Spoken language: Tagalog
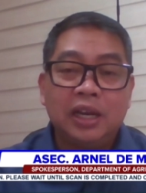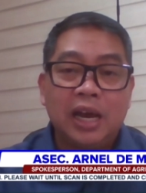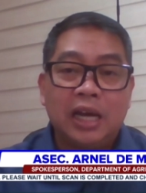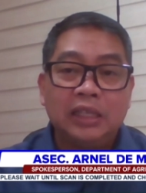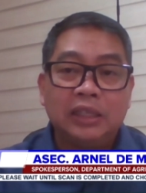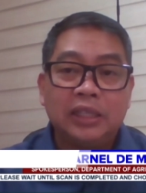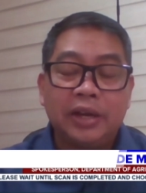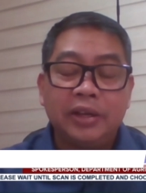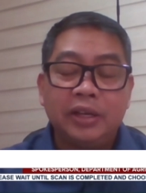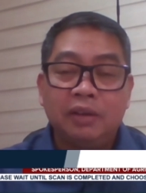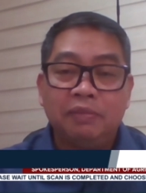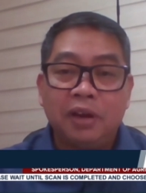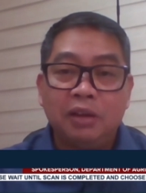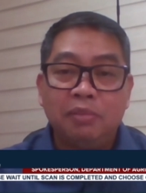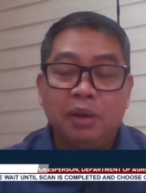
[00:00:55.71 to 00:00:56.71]
Naglaan
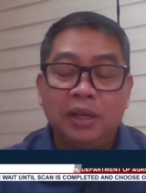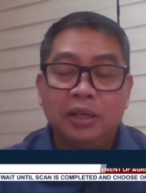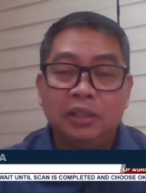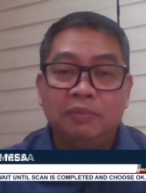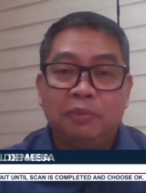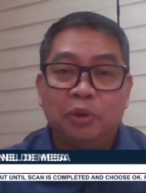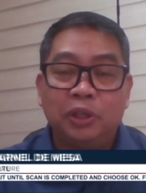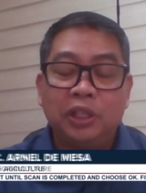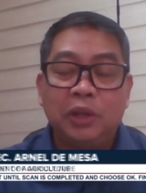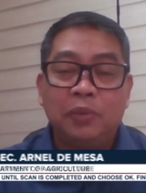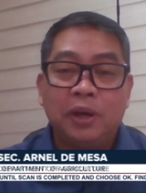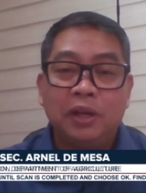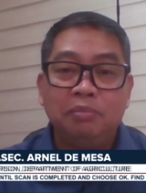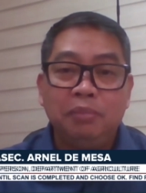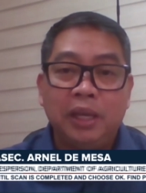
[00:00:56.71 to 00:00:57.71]
tayo ng
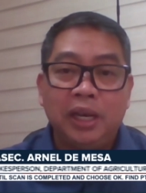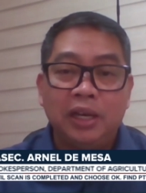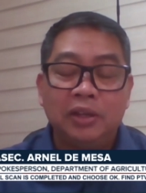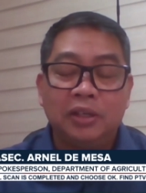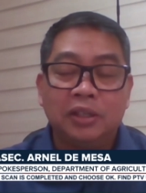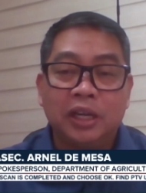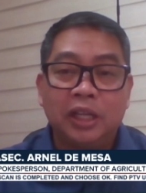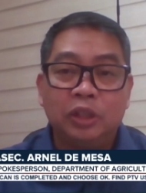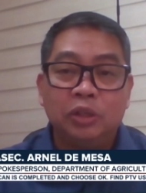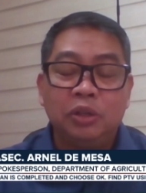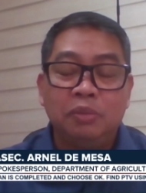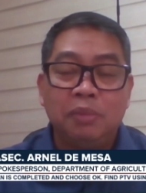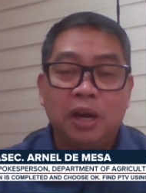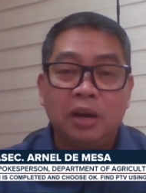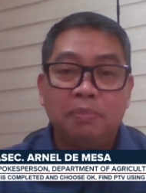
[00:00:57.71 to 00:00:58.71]
541 million.
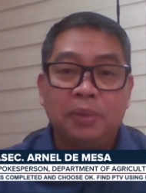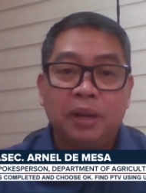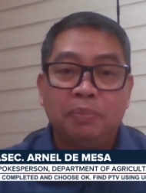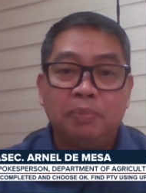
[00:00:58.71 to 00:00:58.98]
Ito yung